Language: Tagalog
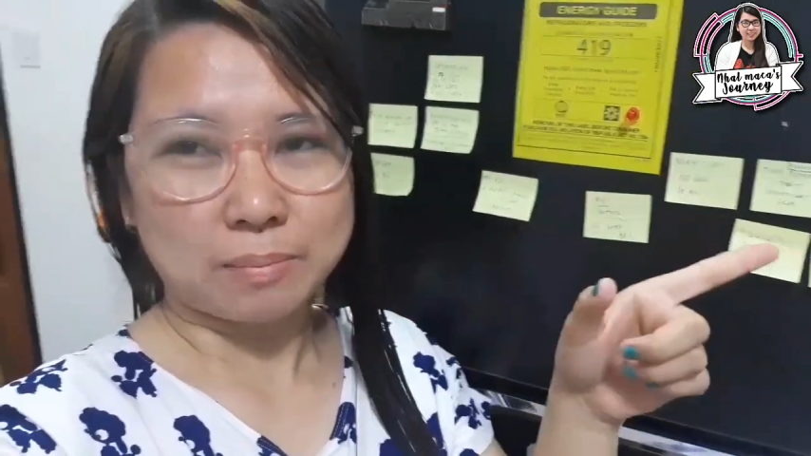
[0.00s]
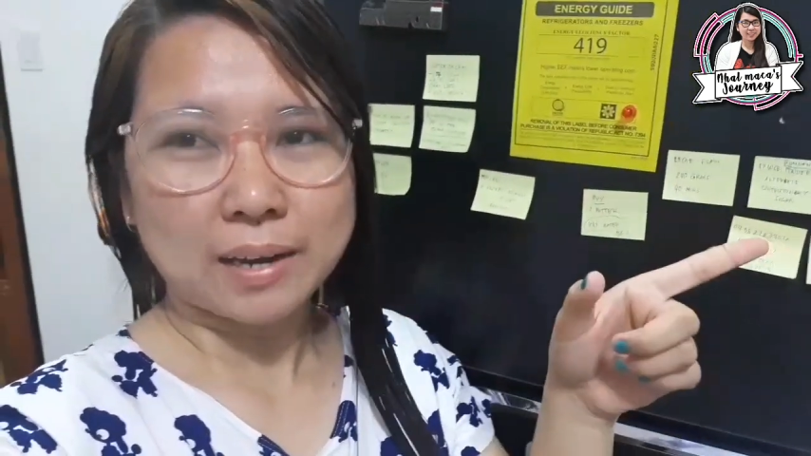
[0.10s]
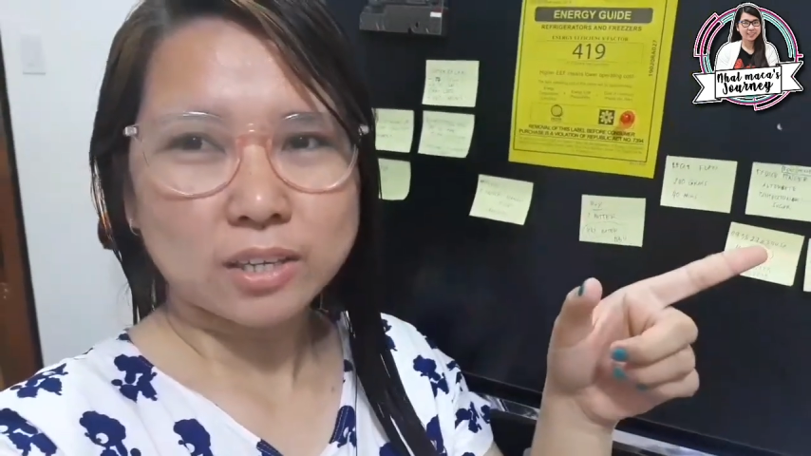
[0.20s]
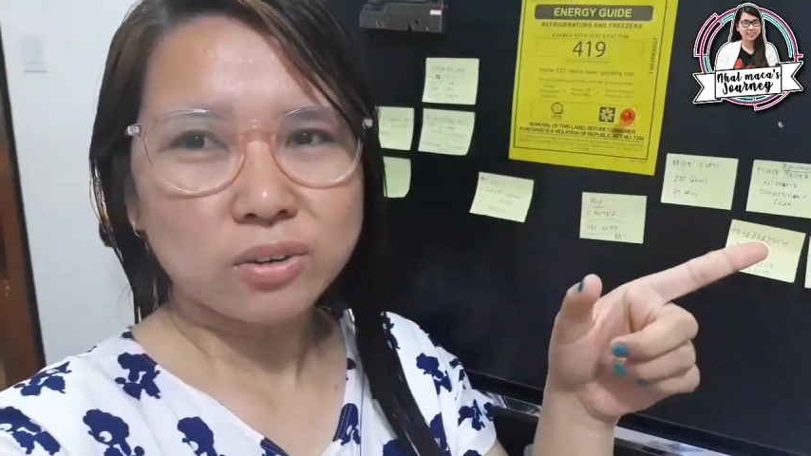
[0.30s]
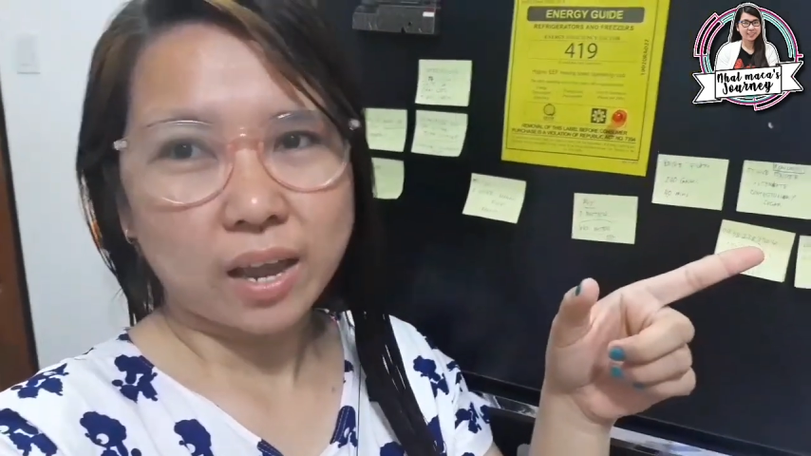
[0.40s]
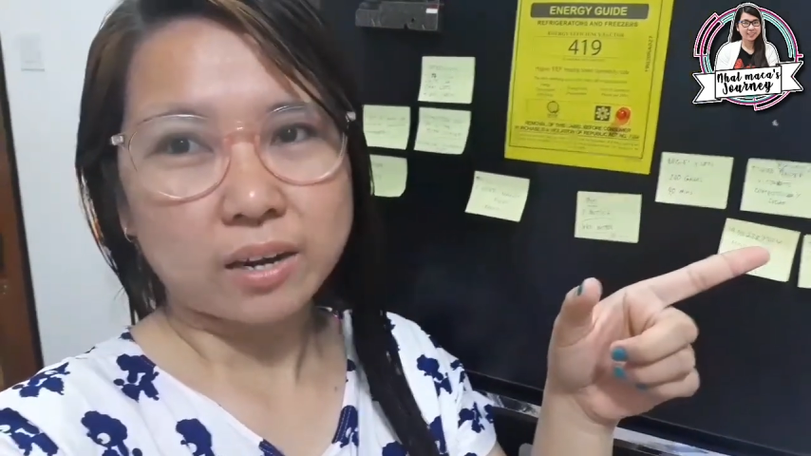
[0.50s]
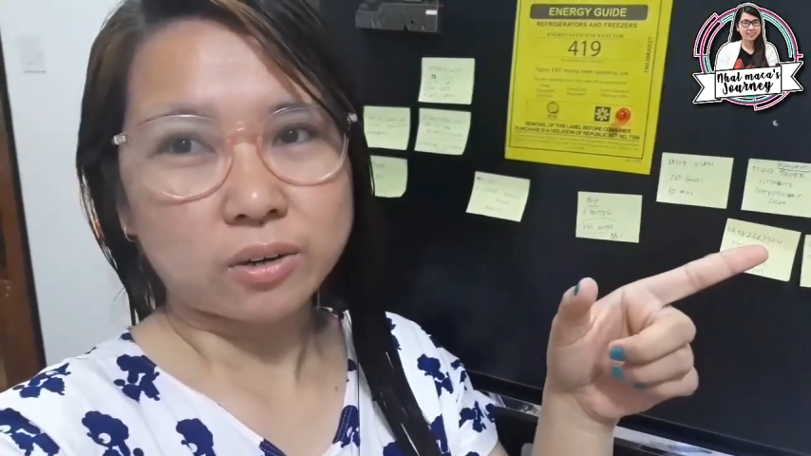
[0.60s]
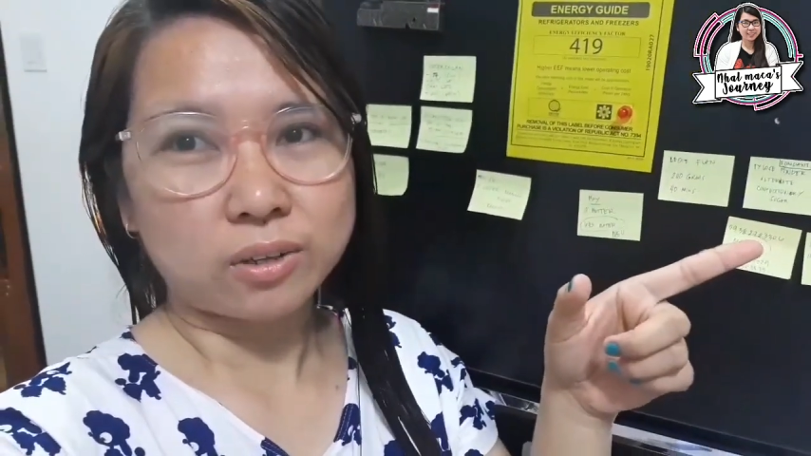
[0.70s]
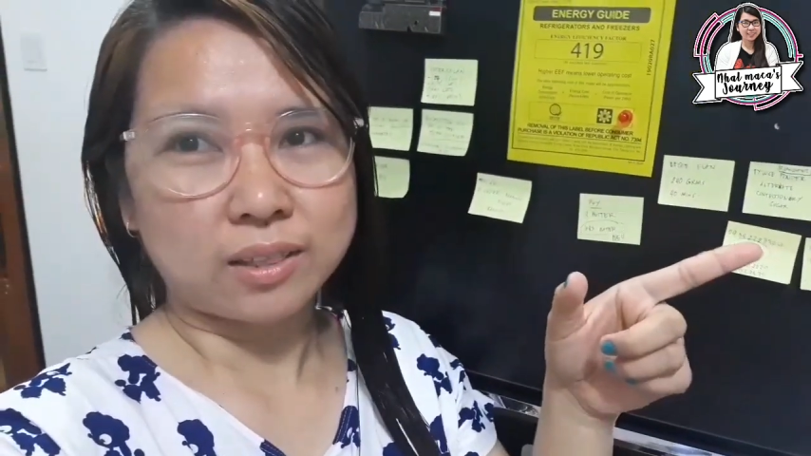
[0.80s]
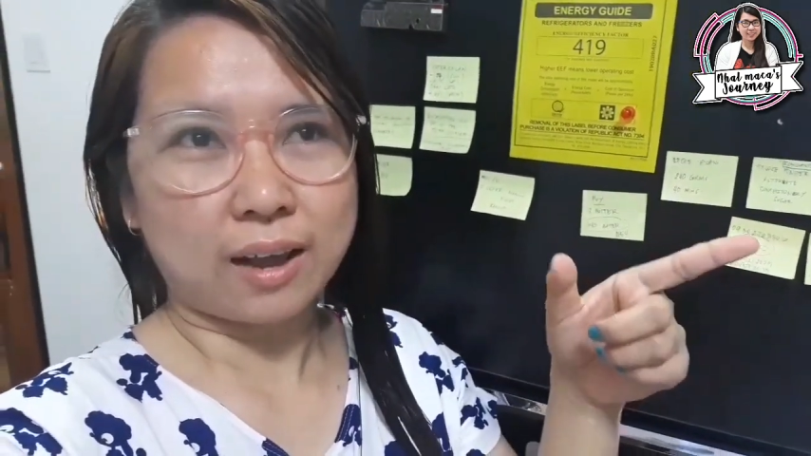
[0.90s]
Parang yung
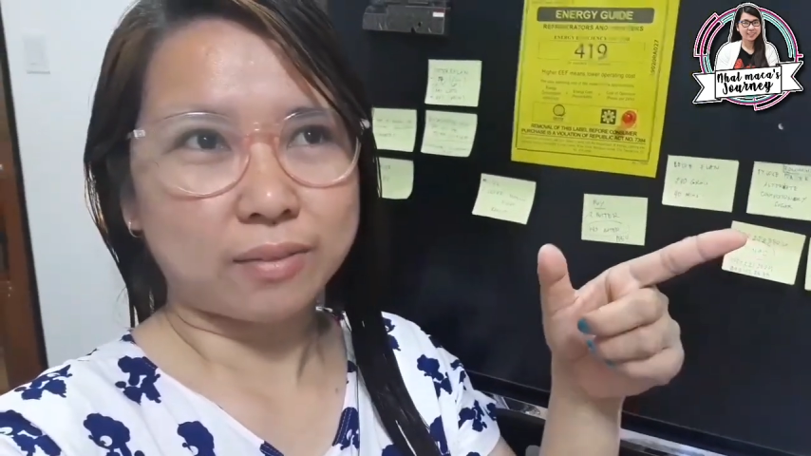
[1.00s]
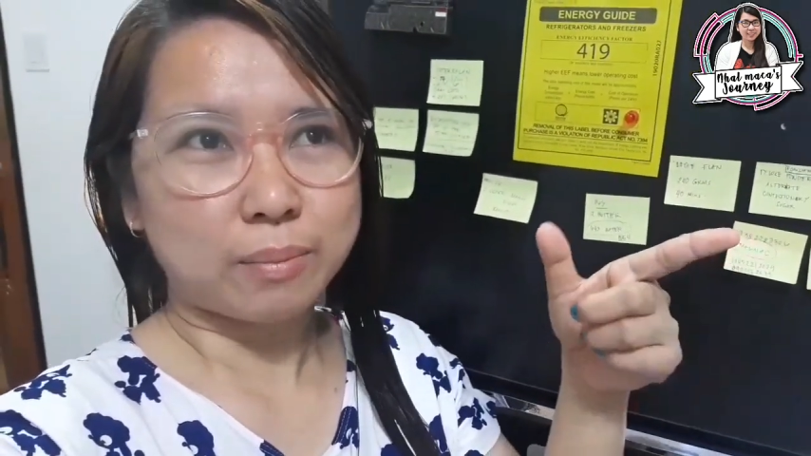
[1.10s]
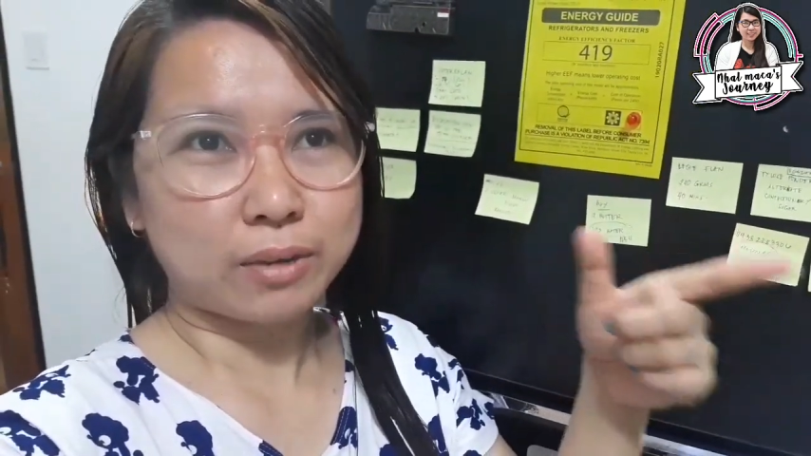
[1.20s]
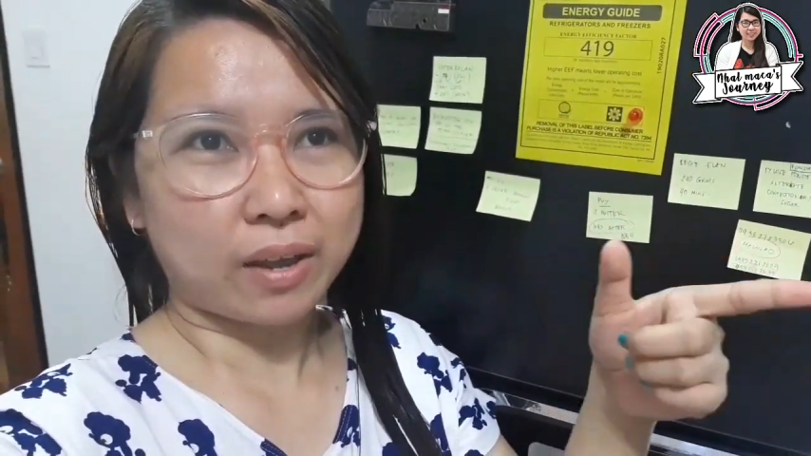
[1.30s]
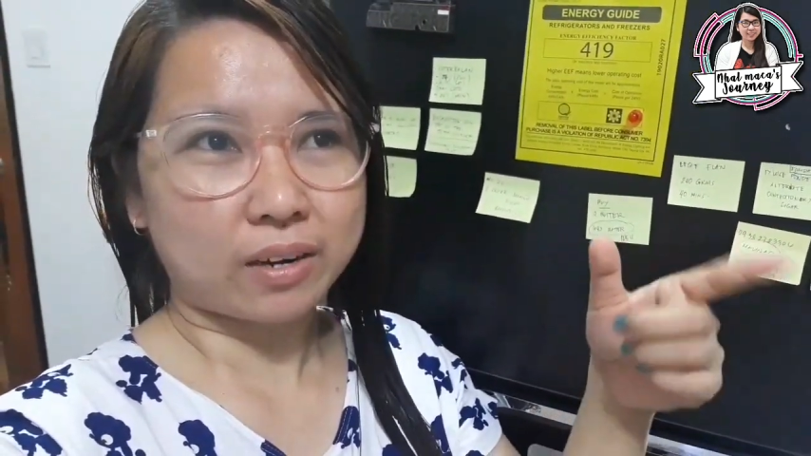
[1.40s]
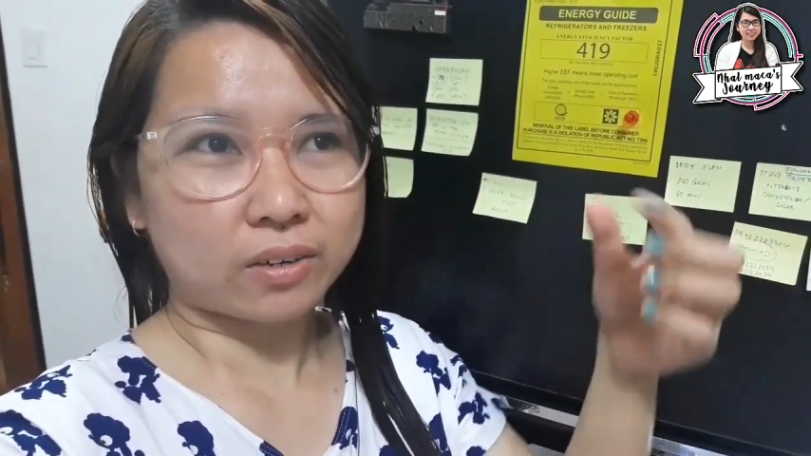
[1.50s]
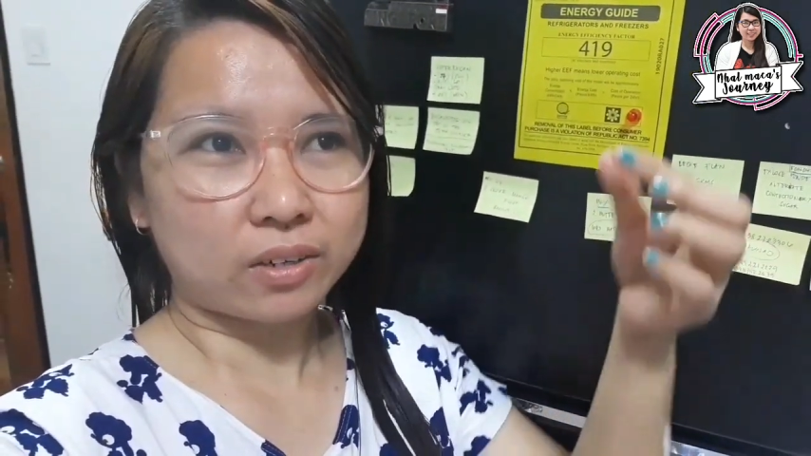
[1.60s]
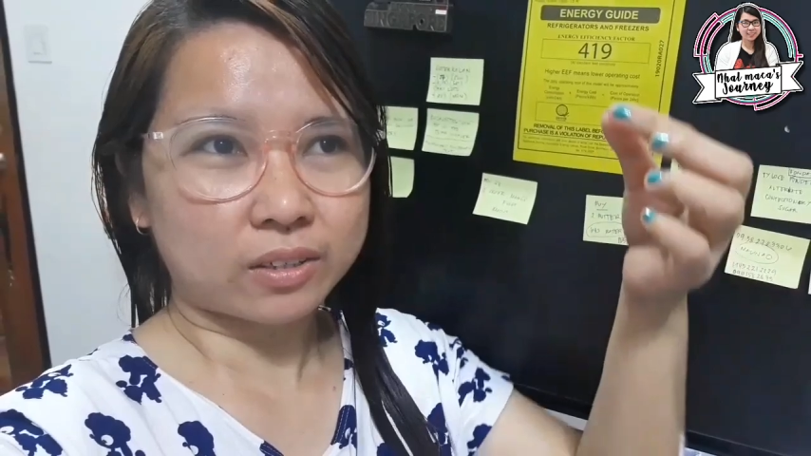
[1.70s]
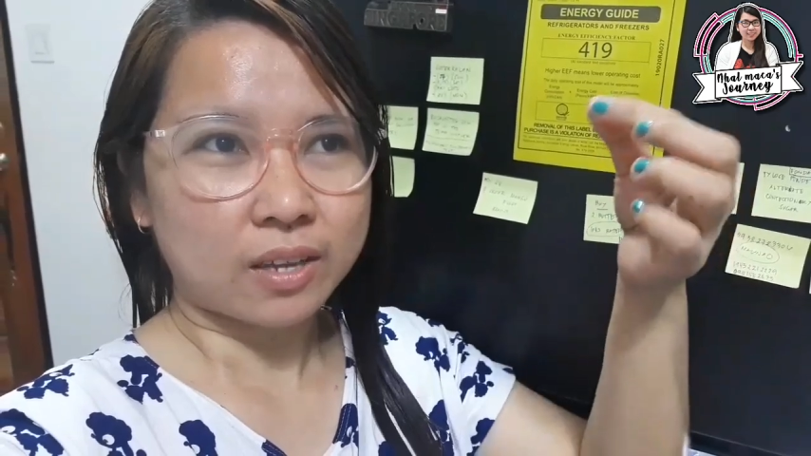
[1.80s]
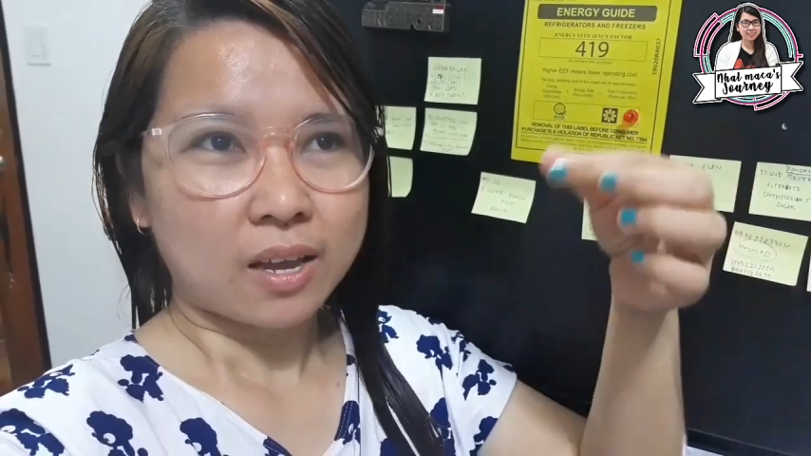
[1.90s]
aircon lang. Di ba yung
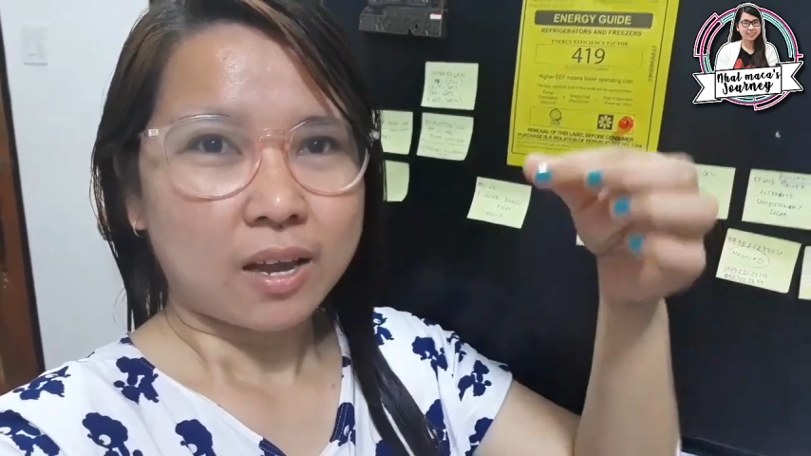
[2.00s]
aircon,